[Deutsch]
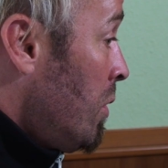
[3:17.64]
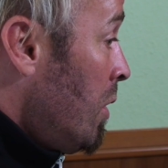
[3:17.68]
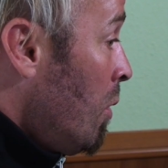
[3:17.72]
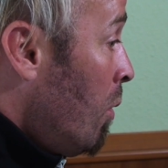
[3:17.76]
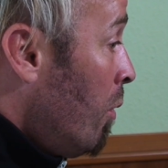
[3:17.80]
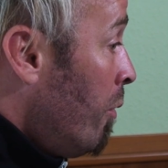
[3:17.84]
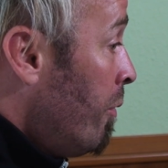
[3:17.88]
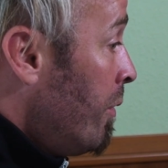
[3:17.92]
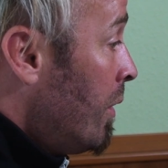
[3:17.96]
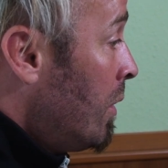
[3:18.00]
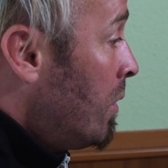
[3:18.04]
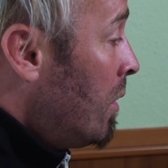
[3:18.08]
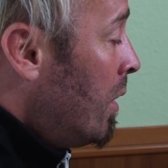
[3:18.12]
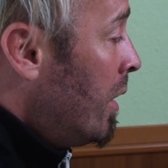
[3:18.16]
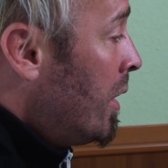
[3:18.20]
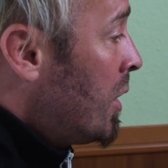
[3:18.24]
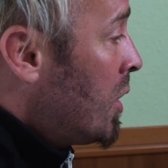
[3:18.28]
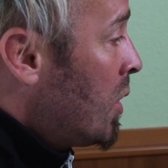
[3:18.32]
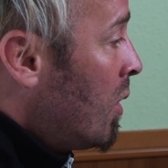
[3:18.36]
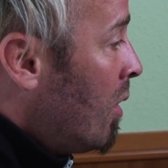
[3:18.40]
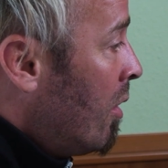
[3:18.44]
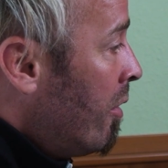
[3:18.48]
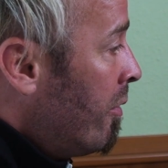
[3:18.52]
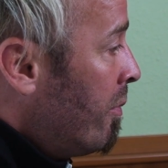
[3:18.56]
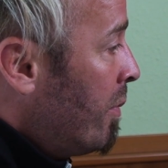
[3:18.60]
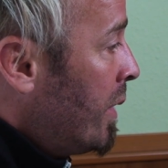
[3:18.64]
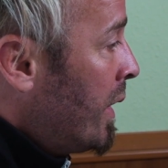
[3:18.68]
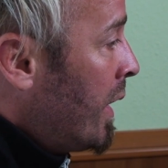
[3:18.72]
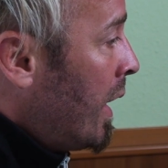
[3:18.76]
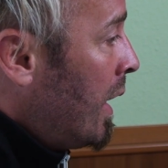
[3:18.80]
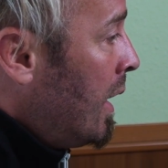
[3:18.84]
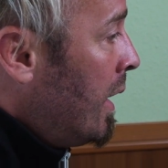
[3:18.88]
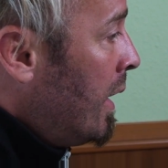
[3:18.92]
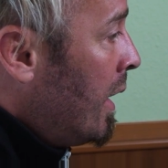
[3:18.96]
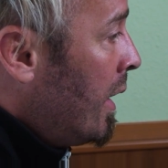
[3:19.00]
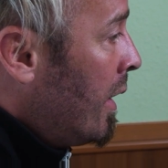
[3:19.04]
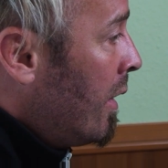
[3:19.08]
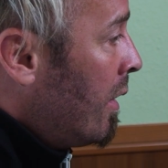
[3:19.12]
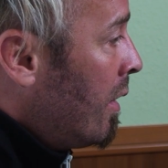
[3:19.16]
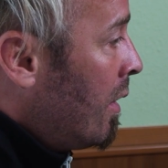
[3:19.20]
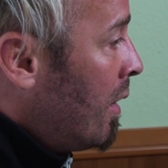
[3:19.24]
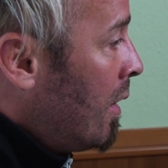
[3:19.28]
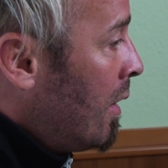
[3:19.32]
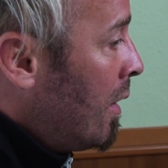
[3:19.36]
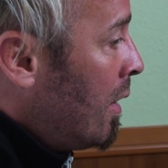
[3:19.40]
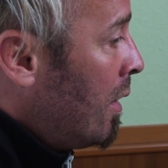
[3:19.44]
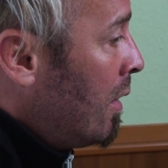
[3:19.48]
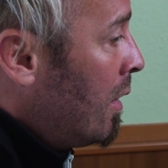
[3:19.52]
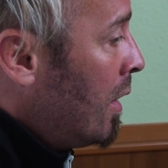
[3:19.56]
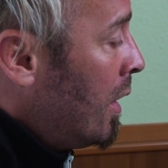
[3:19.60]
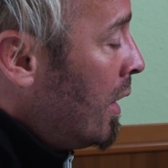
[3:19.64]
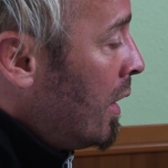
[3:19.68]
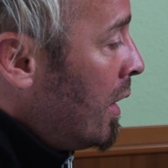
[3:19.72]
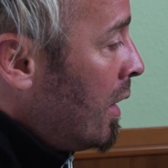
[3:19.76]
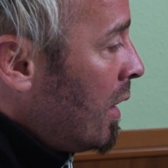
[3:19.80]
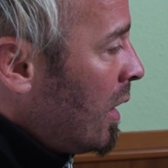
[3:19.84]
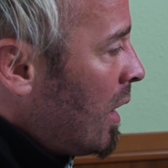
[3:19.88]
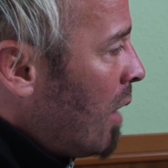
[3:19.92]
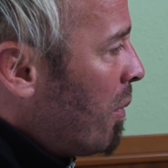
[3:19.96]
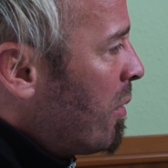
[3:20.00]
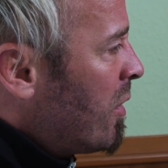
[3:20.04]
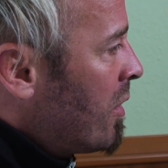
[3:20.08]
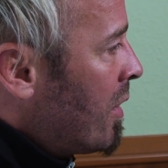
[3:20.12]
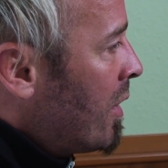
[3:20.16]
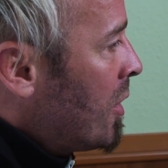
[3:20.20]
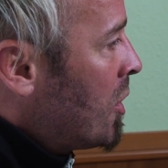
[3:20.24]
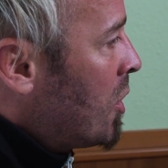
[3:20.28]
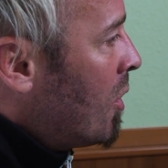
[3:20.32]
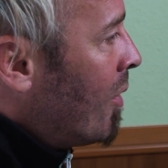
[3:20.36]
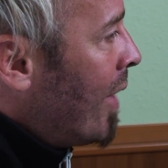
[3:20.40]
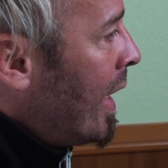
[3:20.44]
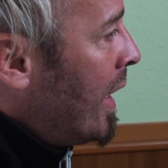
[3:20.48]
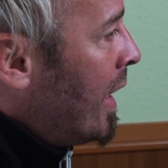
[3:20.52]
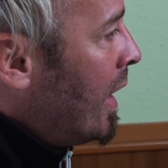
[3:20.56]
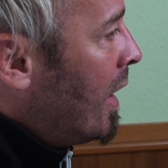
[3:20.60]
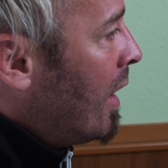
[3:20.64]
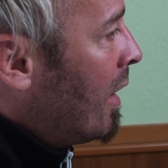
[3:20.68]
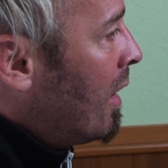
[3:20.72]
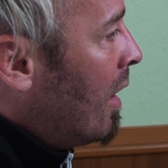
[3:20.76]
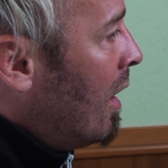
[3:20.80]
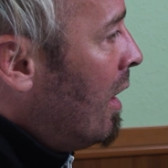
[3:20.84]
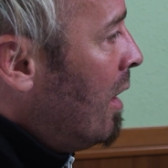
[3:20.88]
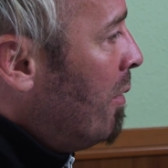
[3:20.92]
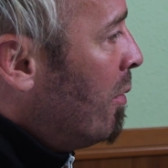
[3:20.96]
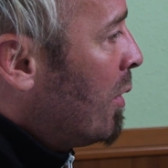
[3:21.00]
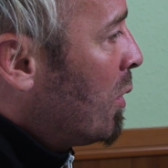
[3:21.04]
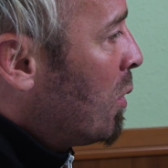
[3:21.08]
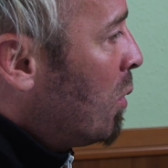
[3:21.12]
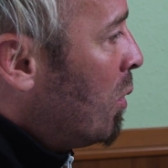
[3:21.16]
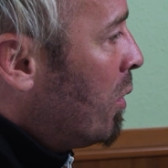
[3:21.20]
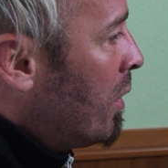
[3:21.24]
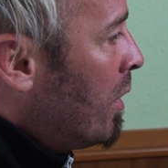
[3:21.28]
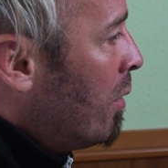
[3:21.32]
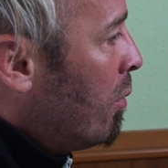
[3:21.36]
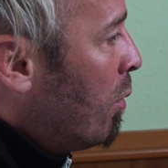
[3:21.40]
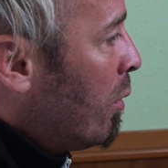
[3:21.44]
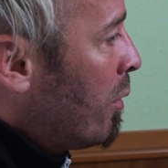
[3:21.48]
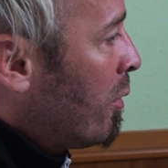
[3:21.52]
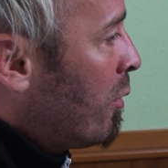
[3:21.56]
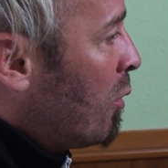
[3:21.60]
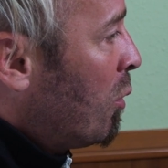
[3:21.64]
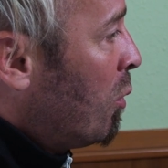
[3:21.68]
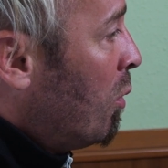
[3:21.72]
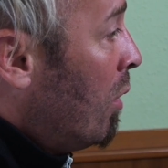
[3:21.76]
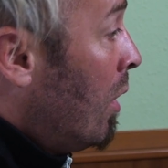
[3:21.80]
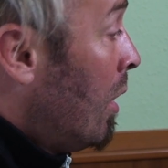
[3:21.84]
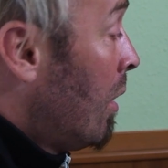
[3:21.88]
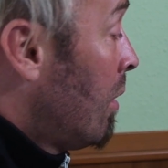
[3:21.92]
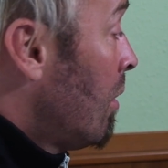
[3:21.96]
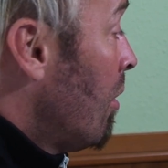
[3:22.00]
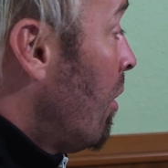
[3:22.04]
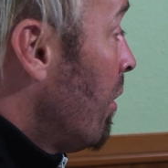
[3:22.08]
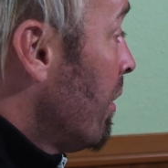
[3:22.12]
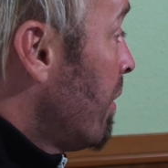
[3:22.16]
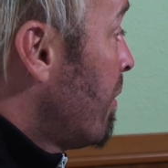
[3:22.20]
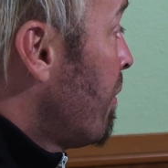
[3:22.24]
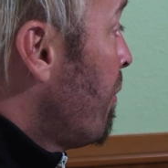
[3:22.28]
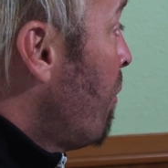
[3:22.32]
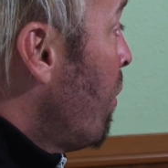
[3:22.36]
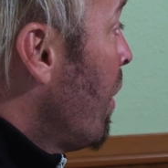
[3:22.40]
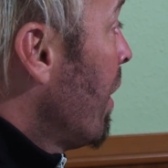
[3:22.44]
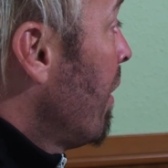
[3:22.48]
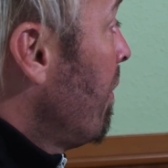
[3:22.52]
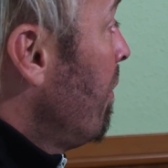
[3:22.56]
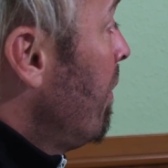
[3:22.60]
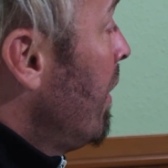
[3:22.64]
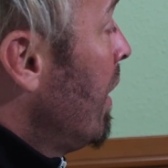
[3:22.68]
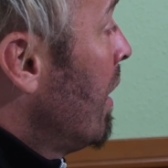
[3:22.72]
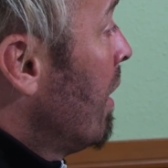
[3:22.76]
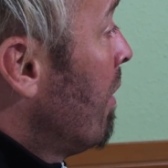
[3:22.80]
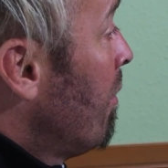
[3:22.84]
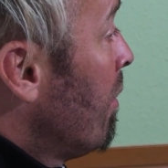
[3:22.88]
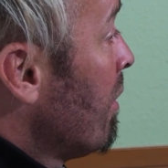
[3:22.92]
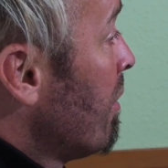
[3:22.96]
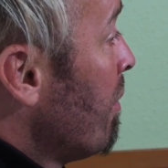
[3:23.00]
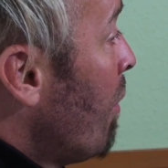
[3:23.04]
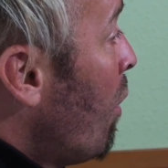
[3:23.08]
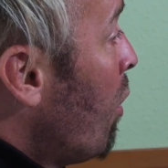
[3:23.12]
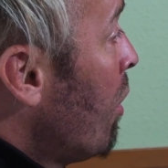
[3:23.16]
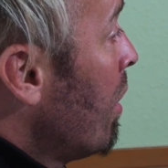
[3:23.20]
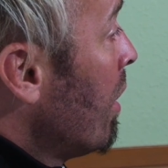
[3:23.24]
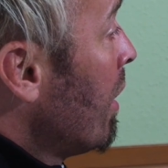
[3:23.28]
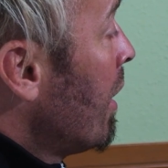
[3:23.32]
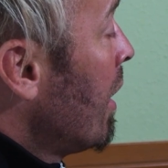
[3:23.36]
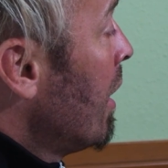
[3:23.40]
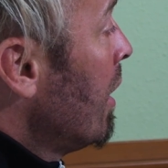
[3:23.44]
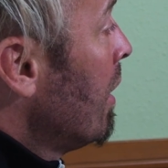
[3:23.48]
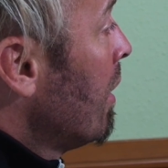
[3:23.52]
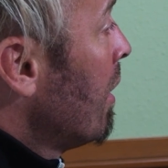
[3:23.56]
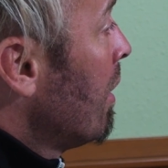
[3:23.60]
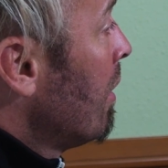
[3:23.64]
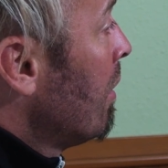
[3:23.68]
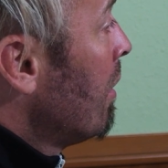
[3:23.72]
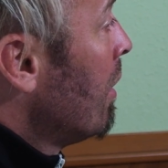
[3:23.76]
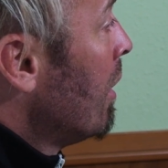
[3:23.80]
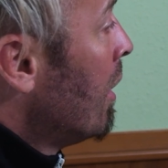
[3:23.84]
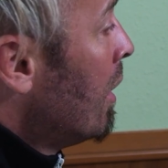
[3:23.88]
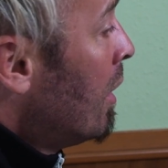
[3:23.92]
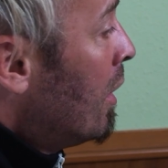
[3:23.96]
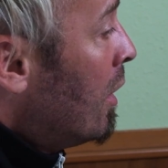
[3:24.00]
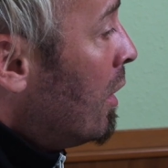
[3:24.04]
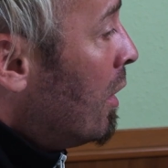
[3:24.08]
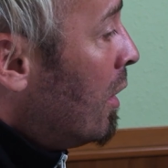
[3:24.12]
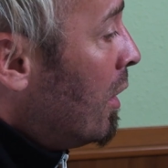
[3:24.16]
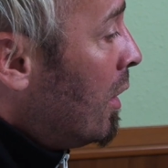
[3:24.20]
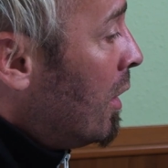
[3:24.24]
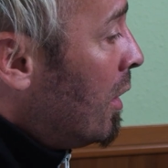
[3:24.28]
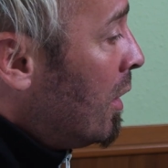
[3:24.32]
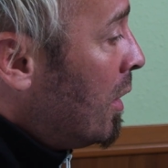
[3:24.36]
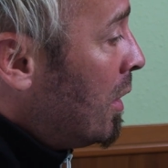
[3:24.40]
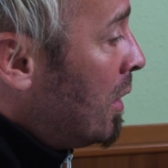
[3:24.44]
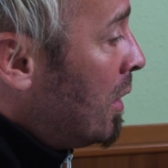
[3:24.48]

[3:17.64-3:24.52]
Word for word: Also ich hoffe natürlich schon auf Medaillen. Äh, ich glaube, es sind schon einige Kaliber da, die was sogar ganz vorne wieder was machen können. Äh,